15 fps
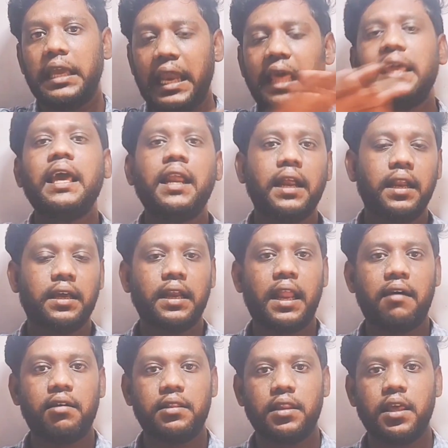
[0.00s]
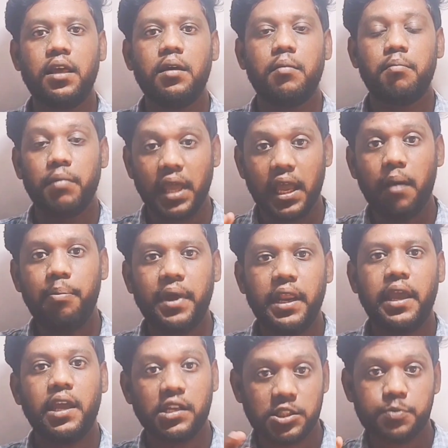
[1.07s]
இளைஞர்களுக்கெல்லாம் வந்து
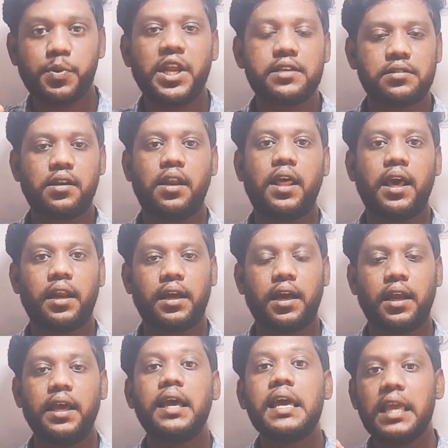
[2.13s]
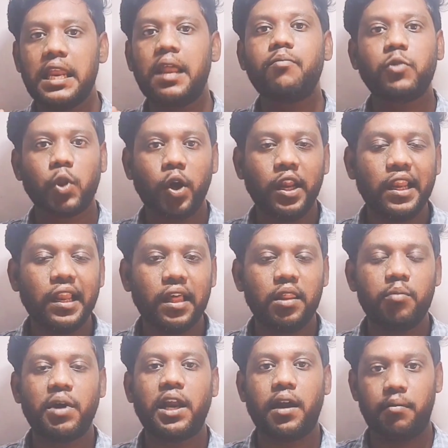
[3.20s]
மிகப்பெரிய இன்ஸ்பிரேஷனலா இருக்காரு இளம்
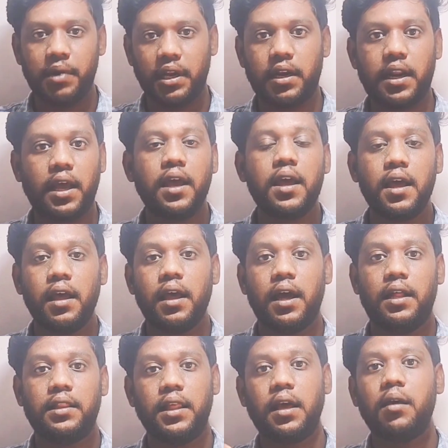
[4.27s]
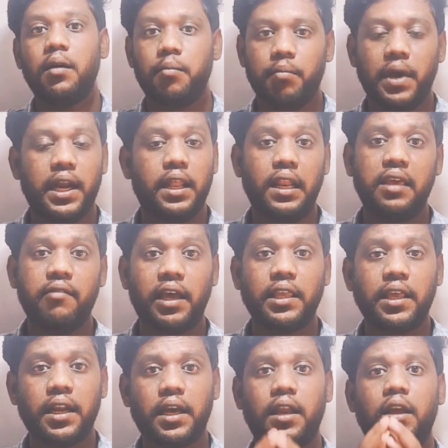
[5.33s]
தொழிலதிபர் அப்படின்ற அந்த மெடலையும்
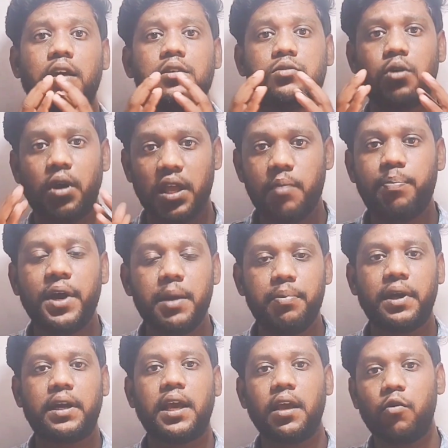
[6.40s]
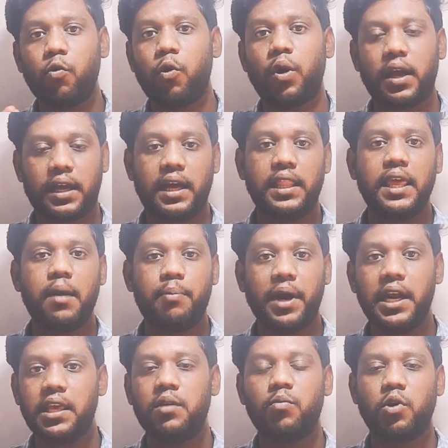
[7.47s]
வாங்கியிருக்காரு ஸோ இப்படிப்பட்ட இவரோட கதையை
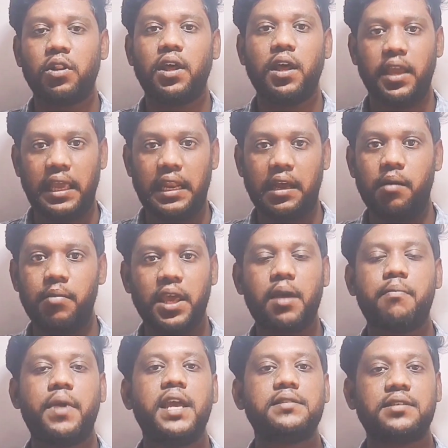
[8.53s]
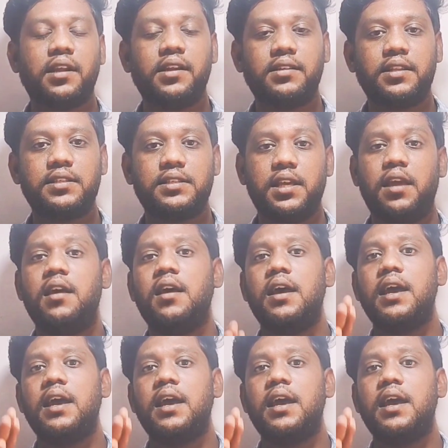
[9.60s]
படிக்கும்போது எனக்கு அப்படியே மெய் சிலிர்த்துச்சு